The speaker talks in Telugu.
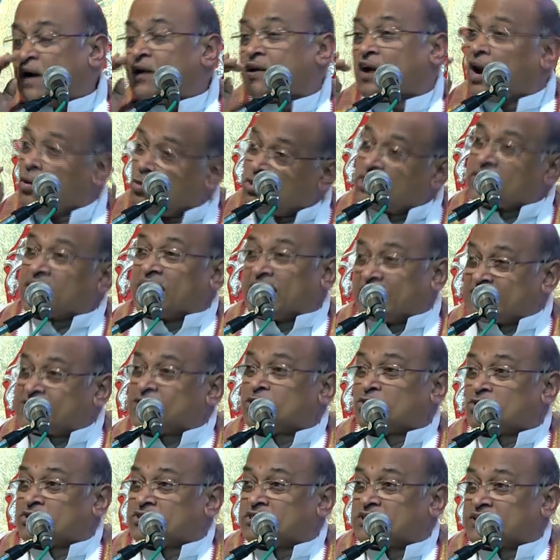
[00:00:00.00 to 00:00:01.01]
రాముడికి
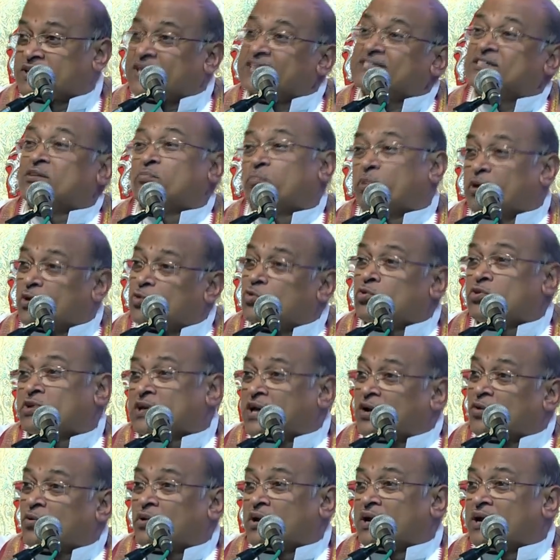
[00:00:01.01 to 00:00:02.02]
అలసట వచ్చింది కాసేపు
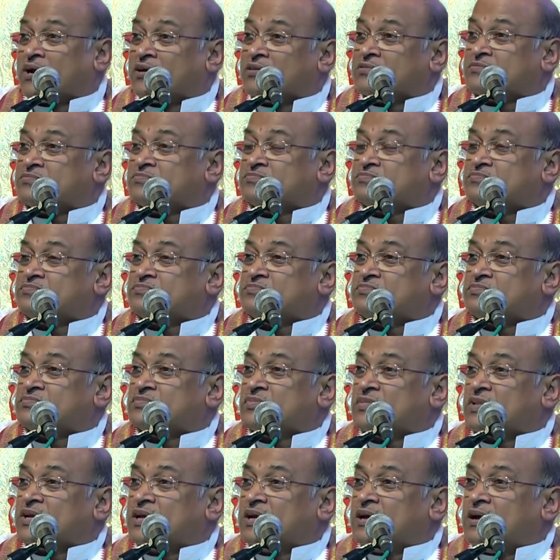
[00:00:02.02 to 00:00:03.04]
పడుకుంటాను అన్నాడు
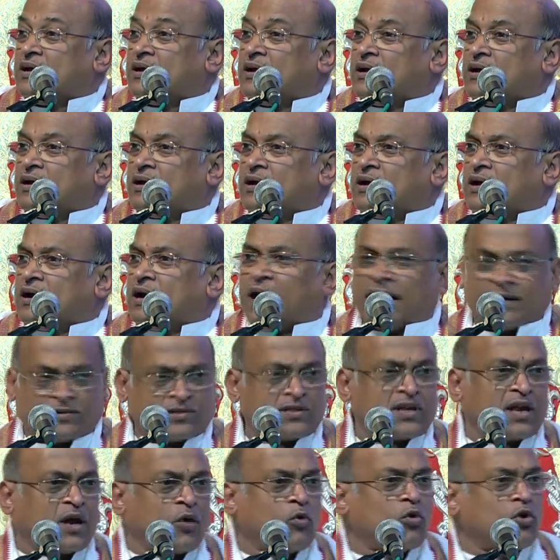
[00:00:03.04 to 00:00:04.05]

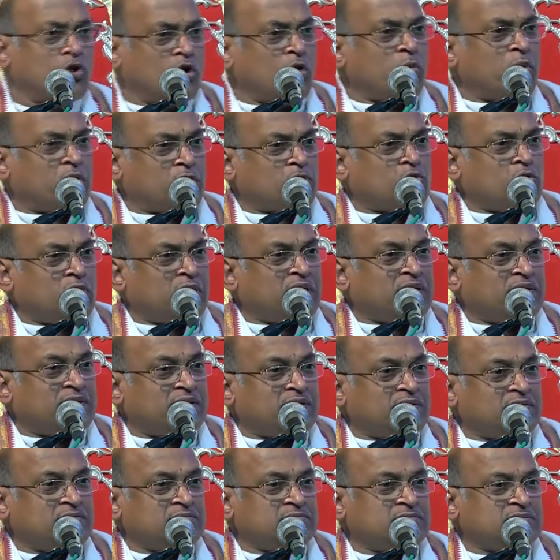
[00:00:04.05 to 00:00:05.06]
అయితే నా ఒళ్ళో పడుకోండి
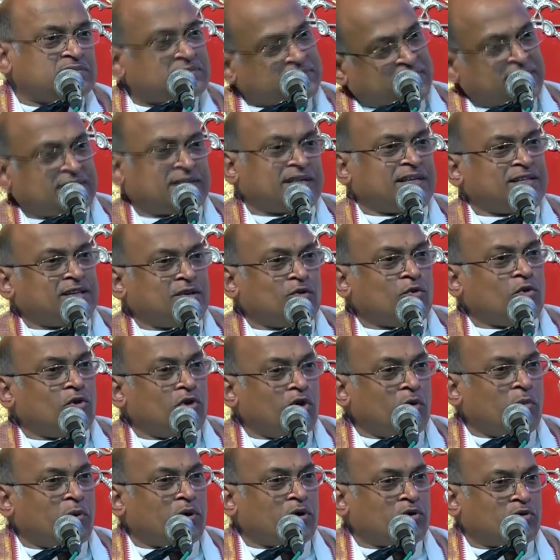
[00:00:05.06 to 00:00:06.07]
సీతాదేవి
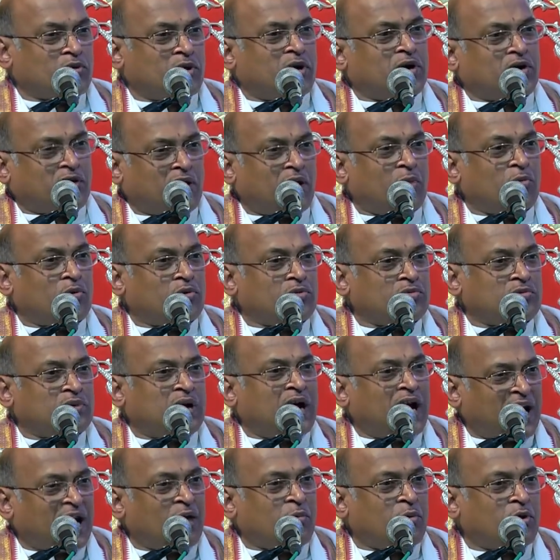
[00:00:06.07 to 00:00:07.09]
ఒళ్ళో పడుకున్నాడు రాముడు
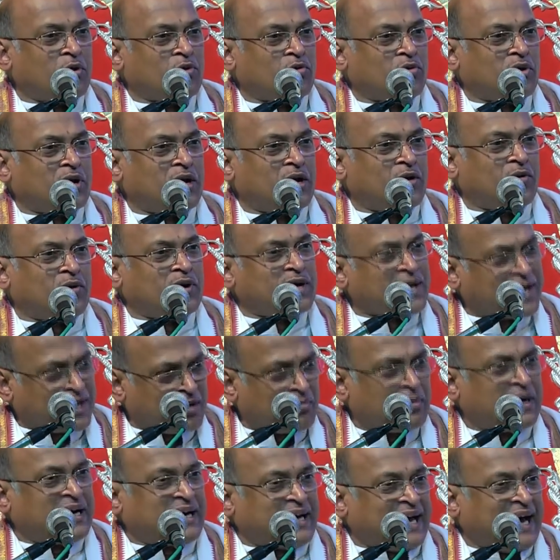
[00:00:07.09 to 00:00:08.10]
అలా పడుకున్నాడు అంటే
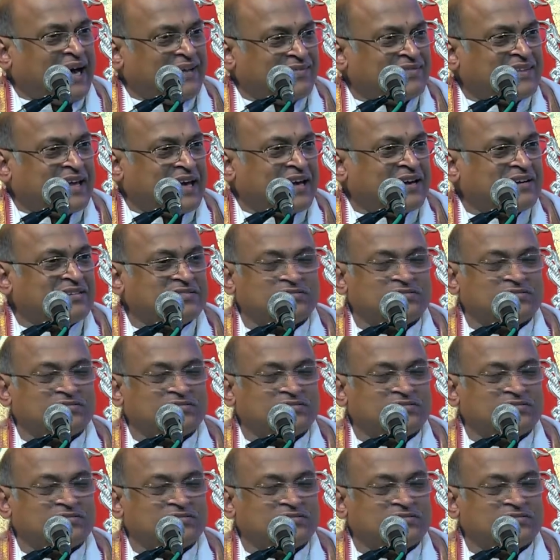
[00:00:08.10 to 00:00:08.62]
అక్కడ బిడ్డ అంతే